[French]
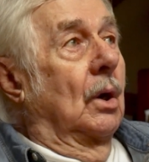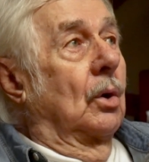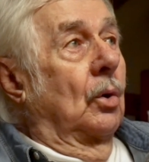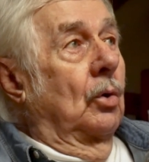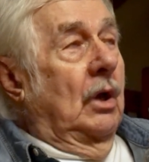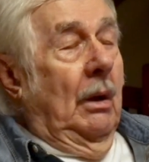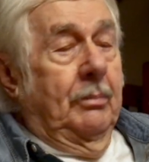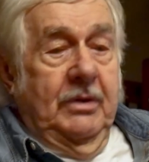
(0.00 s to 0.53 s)

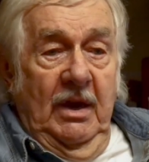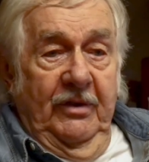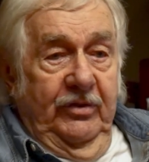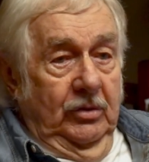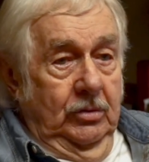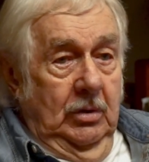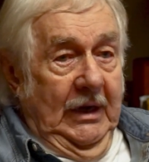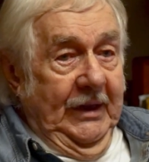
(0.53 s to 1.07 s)
On l'a bien
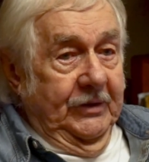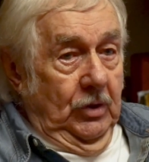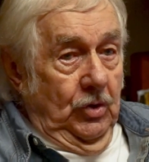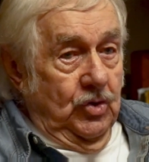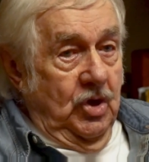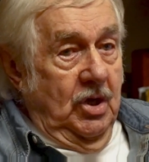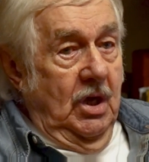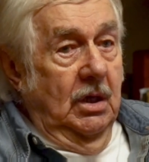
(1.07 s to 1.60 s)
vendu à
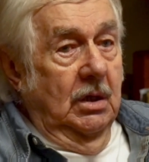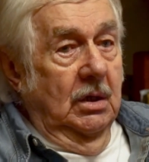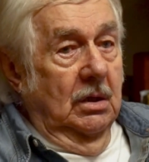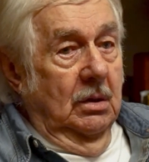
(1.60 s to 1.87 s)
l'étranger.